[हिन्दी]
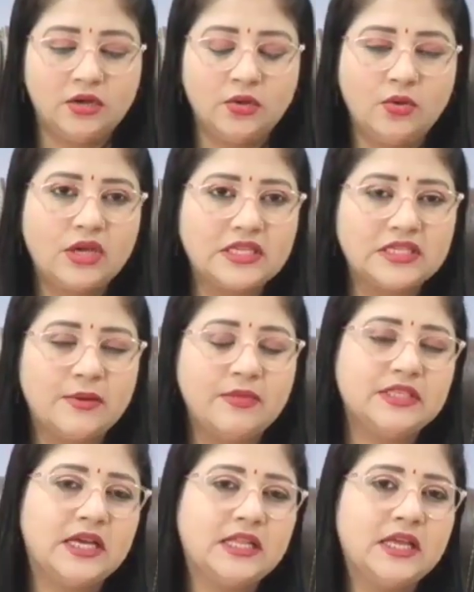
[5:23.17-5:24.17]
लोगों के
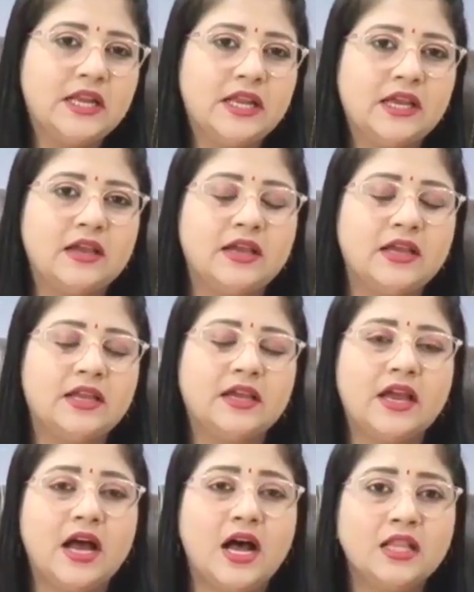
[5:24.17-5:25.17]
सामने ज़्यादा रहेगा कहीं ना
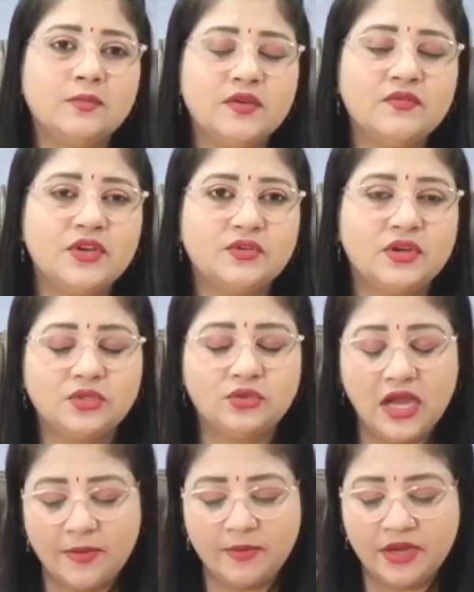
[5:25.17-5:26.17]
कहीं आत्मविश्वास
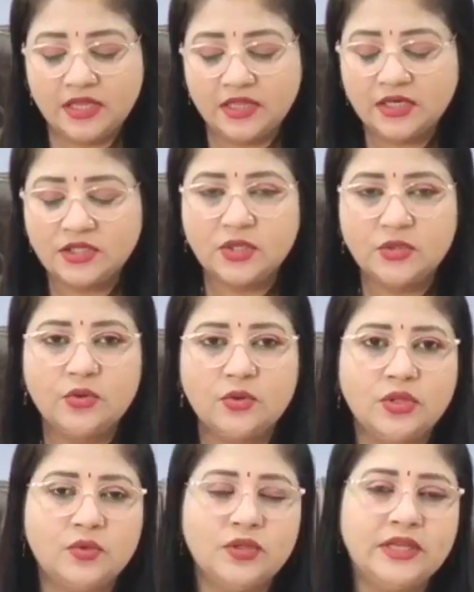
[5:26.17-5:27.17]
जो है आपके अंदर ज़रूर
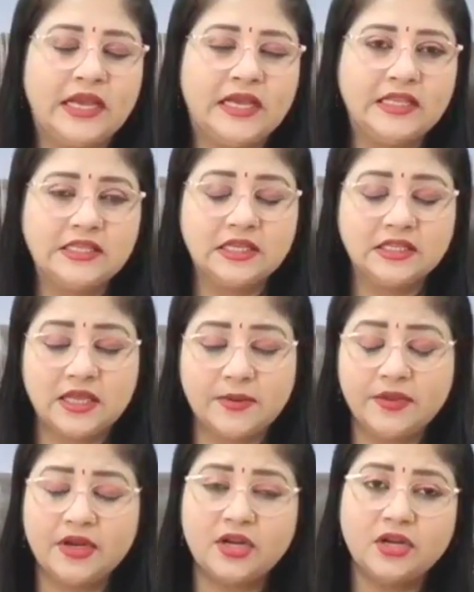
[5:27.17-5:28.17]
होते हुए दिखाई दे सकता है
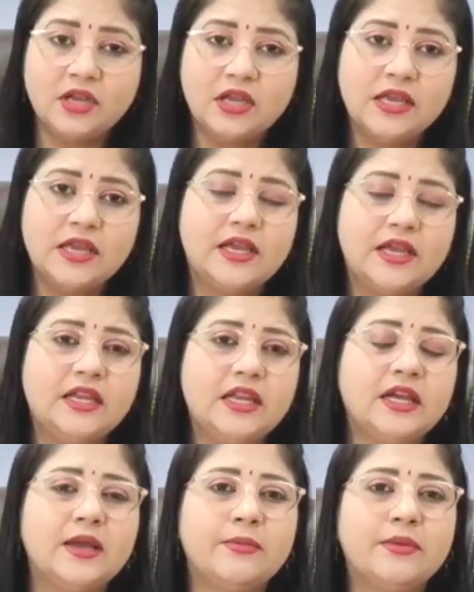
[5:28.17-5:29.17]
पर कहीं
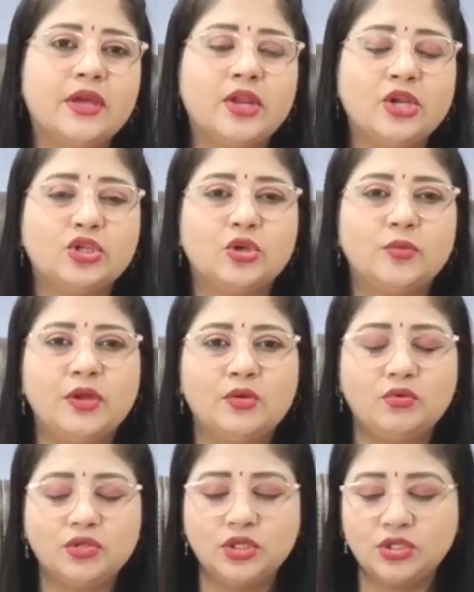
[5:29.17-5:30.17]
ना कहीं आपके रिश्तों में
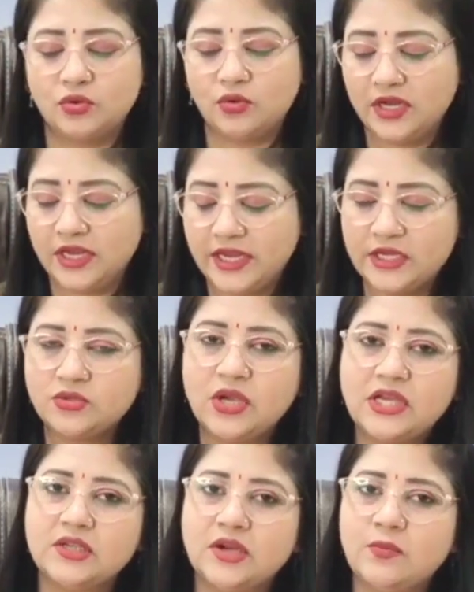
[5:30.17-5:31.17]
कुछ चीज़ों को लेके जो
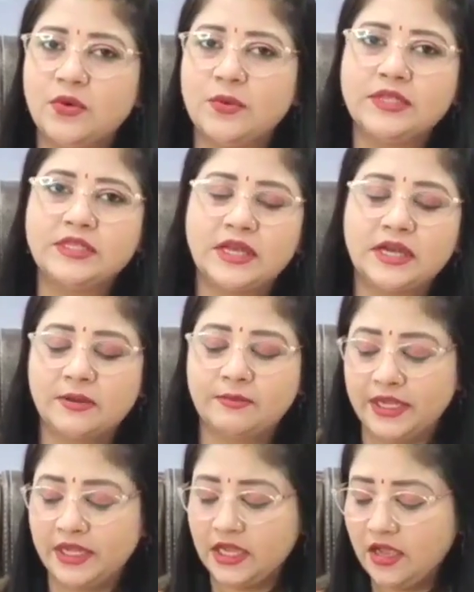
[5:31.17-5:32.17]
है आज कंप्रोमाइज़ करना
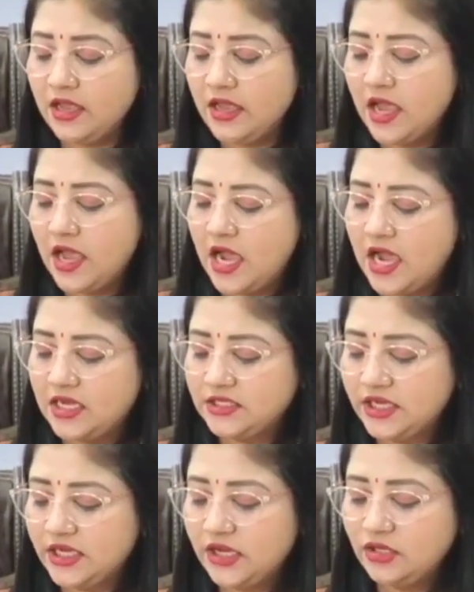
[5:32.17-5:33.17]
पड़ेगा
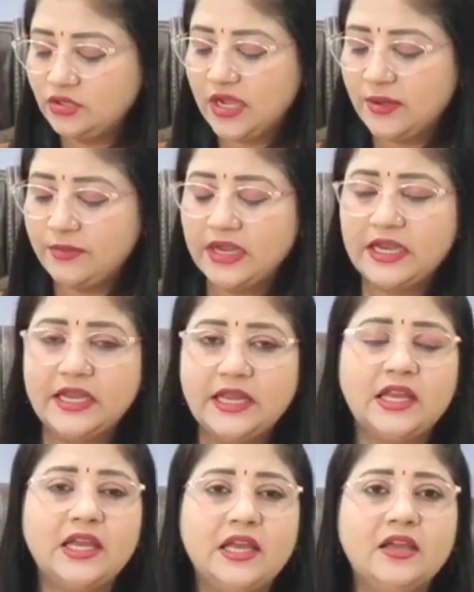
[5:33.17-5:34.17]
आज के लिए जो है आपके
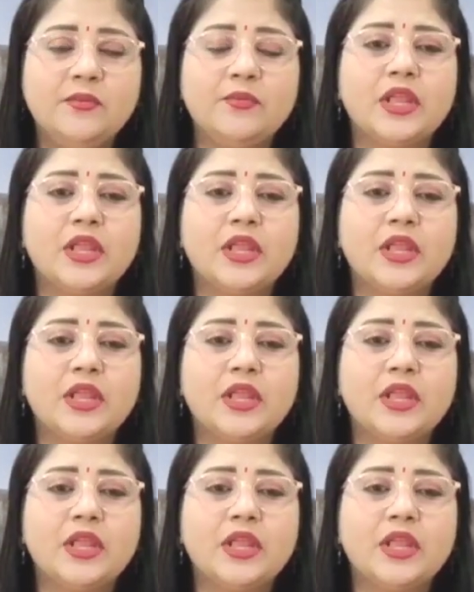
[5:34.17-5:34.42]
लिए कि